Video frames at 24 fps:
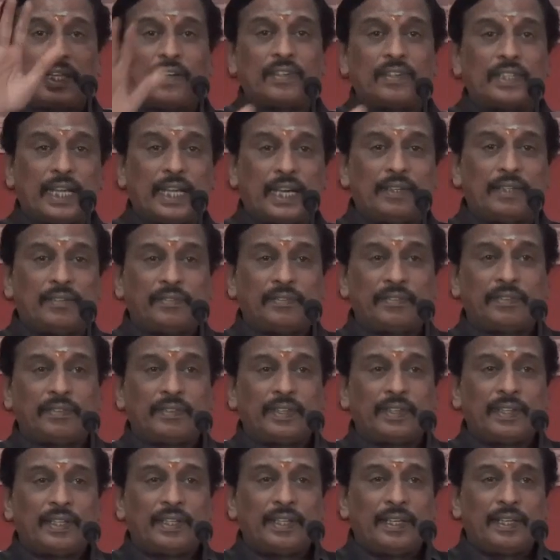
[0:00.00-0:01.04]
அவர் தான்
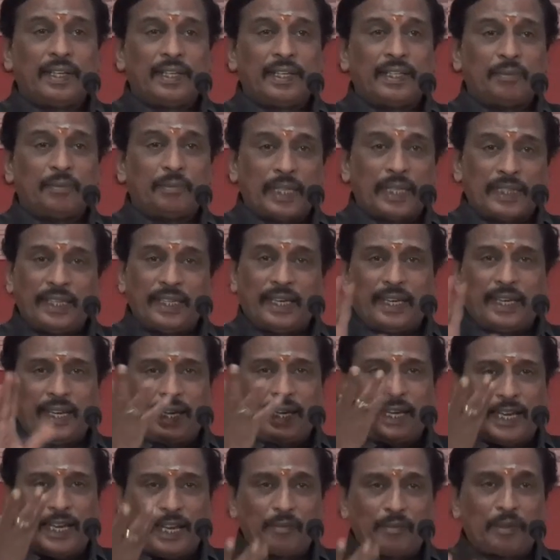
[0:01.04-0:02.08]
இந்த
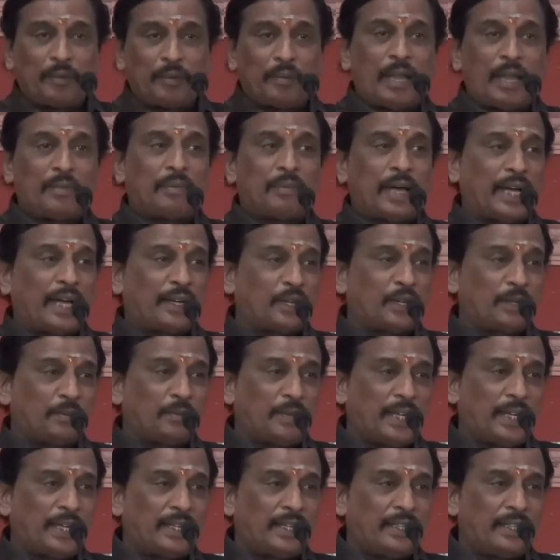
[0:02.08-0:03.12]
பத்திரிகையில் நம்ம இப்போல்லாம் பார்க்குறோமா